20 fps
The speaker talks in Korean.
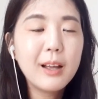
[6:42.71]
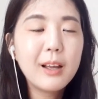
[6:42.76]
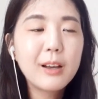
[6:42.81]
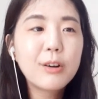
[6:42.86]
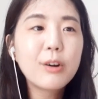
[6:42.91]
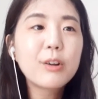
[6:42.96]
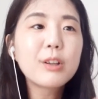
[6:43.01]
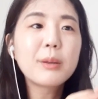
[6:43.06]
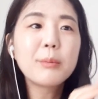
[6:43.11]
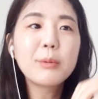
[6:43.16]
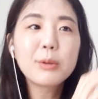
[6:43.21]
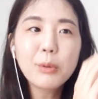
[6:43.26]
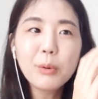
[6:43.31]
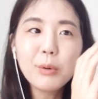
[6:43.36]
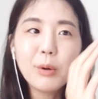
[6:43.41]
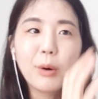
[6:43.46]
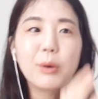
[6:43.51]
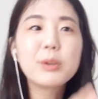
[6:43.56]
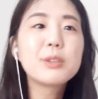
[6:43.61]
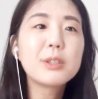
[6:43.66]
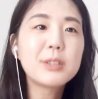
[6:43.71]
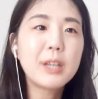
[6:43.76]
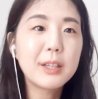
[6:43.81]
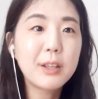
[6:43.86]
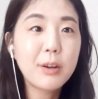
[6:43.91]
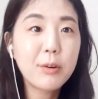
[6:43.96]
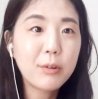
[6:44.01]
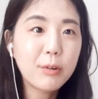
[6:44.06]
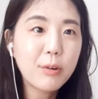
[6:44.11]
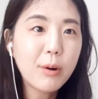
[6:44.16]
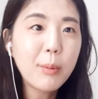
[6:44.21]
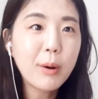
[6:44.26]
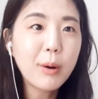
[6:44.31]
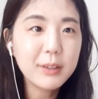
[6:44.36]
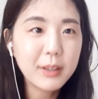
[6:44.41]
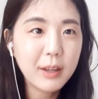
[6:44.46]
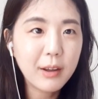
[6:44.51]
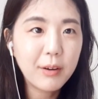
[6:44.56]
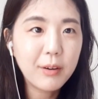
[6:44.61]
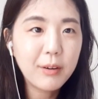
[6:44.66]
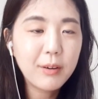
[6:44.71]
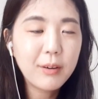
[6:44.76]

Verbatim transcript: 그렇기 때문에 또 여기서 4대 영역 커버가 돼요.